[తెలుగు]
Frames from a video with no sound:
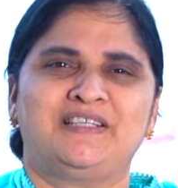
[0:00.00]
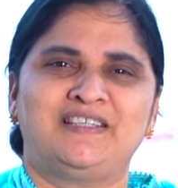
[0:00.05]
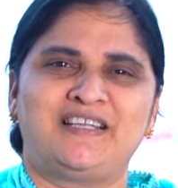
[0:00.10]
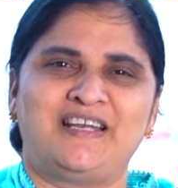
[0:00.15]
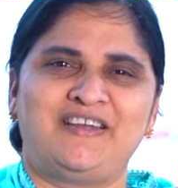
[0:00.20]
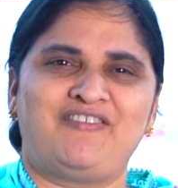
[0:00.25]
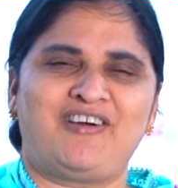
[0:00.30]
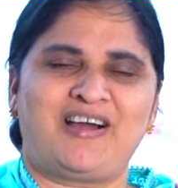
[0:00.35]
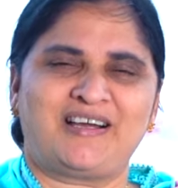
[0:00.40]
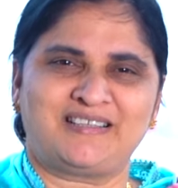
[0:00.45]

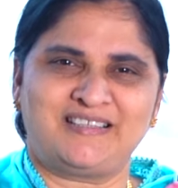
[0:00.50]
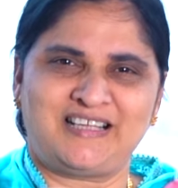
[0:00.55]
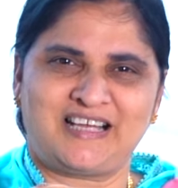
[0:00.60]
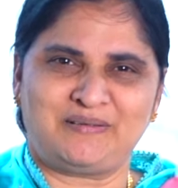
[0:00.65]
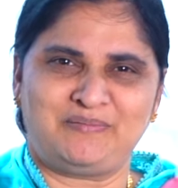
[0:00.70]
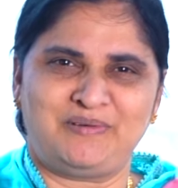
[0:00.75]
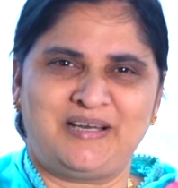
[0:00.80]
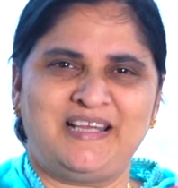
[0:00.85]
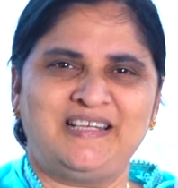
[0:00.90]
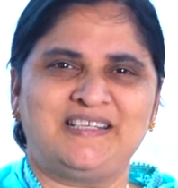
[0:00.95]
అందరి
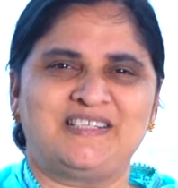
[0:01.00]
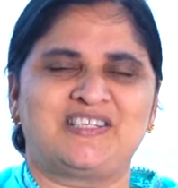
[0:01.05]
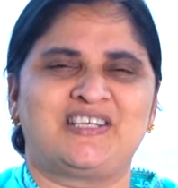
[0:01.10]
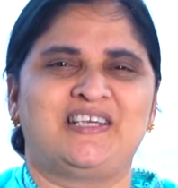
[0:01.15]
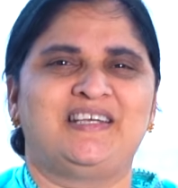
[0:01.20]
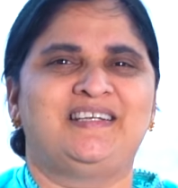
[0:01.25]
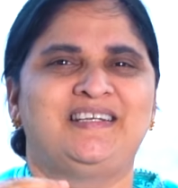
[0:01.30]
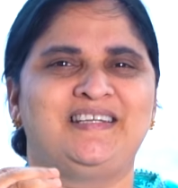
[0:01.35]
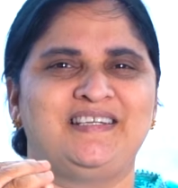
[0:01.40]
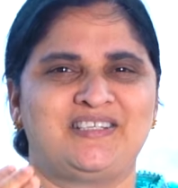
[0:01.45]
వాగ్దానం లైక్
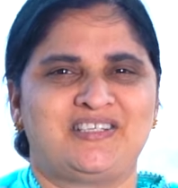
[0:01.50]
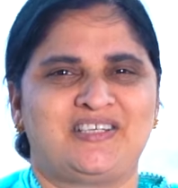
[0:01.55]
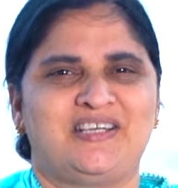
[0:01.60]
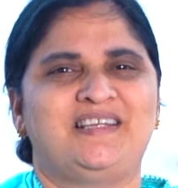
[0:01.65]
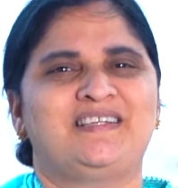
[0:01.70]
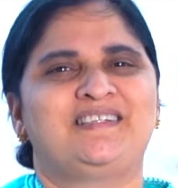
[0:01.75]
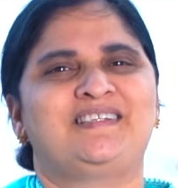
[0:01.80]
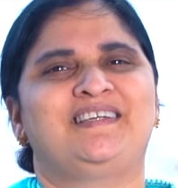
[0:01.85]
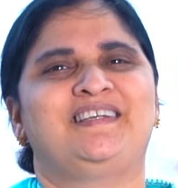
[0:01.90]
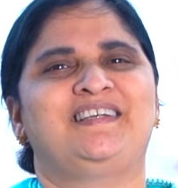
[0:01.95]
చేయండి
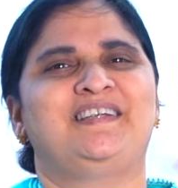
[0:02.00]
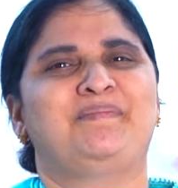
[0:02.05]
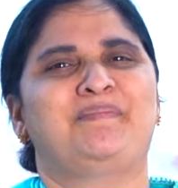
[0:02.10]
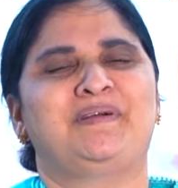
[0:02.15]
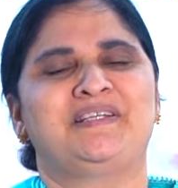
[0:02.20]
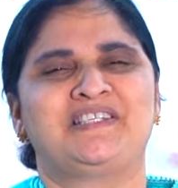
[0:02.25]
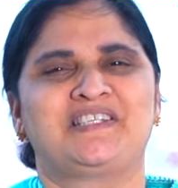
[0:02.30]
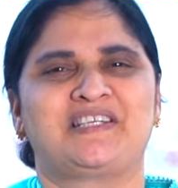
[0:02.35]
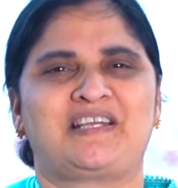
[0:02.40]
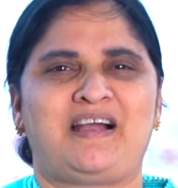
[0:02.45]
షేర్ చేయండి
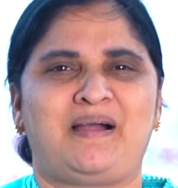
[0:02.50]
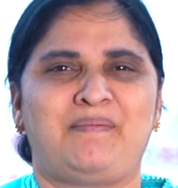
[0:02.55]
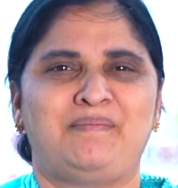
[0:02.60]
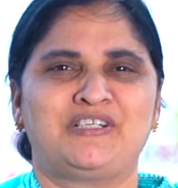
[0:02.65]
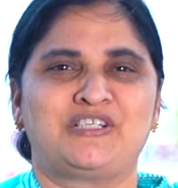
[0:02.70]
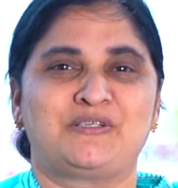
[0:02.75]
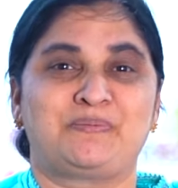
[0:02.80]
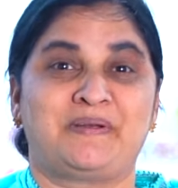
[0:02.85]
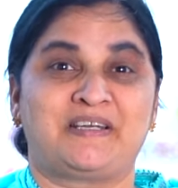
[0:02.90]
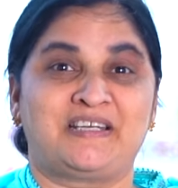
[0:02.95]
మంచి
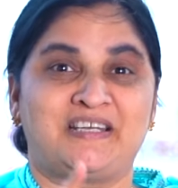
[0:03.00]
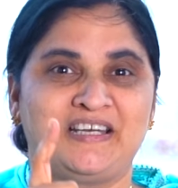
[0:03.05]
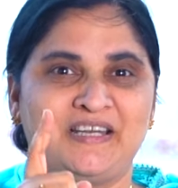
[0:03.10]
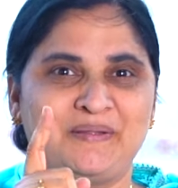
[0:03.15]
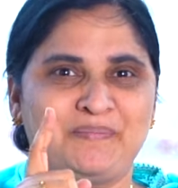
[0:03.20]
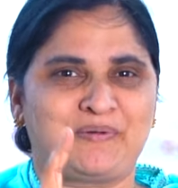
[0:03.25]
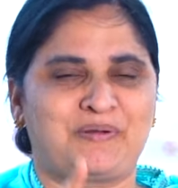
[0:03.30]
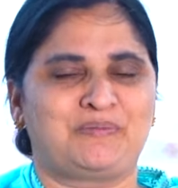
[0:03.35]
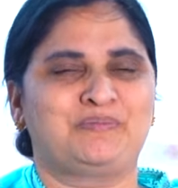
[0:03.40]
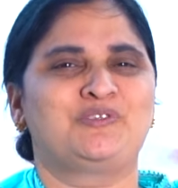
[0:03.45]
కామెంట్స్
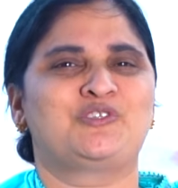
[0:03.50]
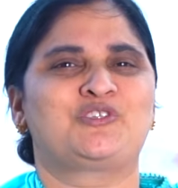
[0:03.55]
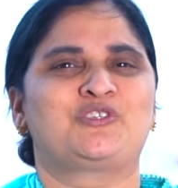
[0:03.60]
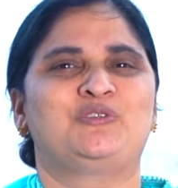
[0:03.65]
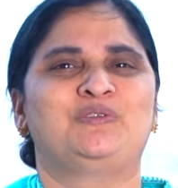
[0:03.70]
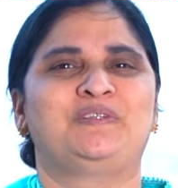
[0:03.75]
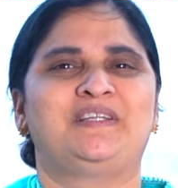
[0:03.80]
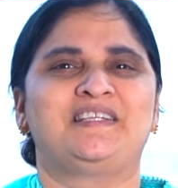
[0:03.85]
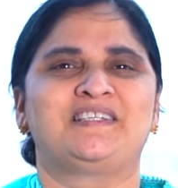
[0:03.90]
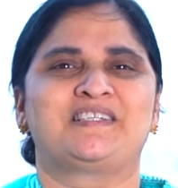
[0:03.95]
పెట్టండి ప్రభుని
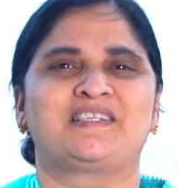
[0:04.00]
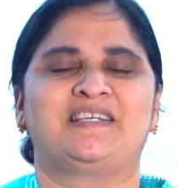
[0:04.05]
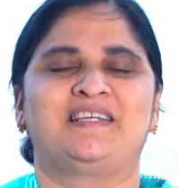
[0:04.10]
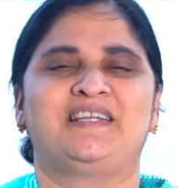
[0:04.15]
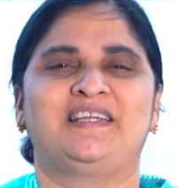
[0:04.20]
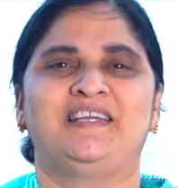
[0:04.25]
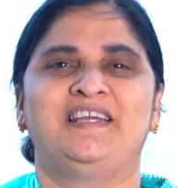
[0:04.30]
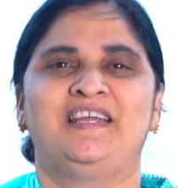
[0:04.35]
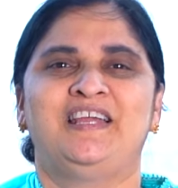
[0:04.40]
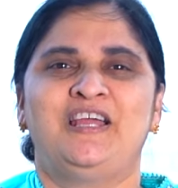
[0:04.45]

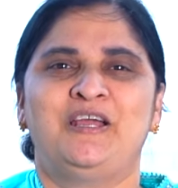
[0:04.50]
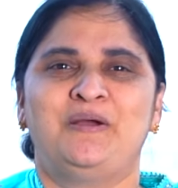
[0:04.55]
స్థుతించండి